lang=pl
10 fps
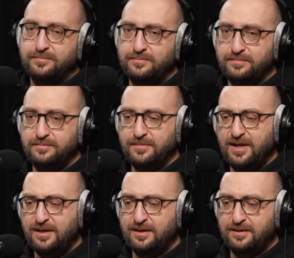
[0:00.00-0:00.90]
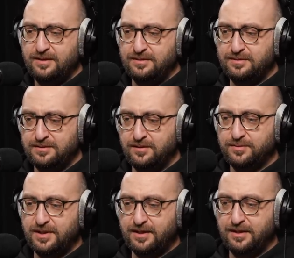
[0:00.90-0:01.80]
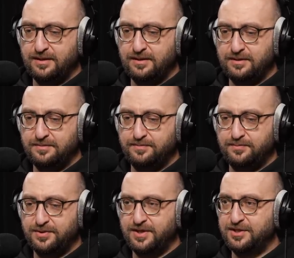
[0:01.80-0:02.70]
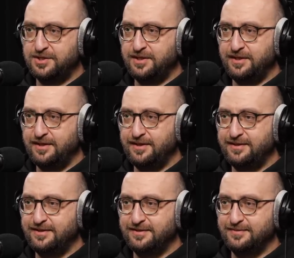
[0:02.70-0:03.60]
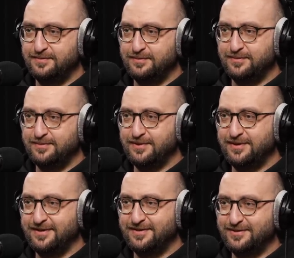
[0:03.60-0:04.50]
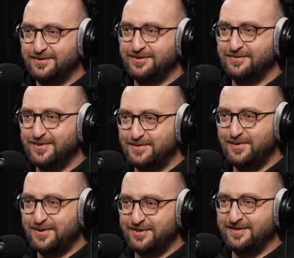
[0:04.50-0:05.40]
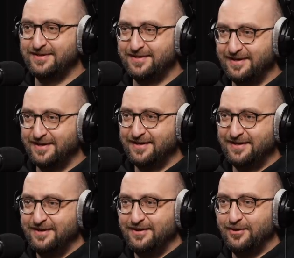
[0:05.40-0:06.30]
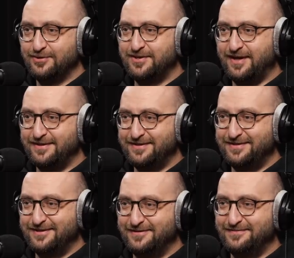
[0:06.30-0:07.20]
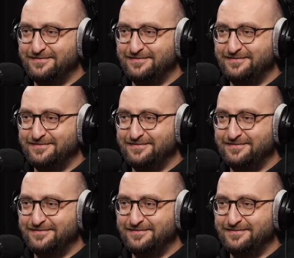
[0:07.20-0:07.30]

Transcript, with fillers: Mm, nie, są takie podejrzenia, ale mogę je dosyć bezpiecznie oddalić.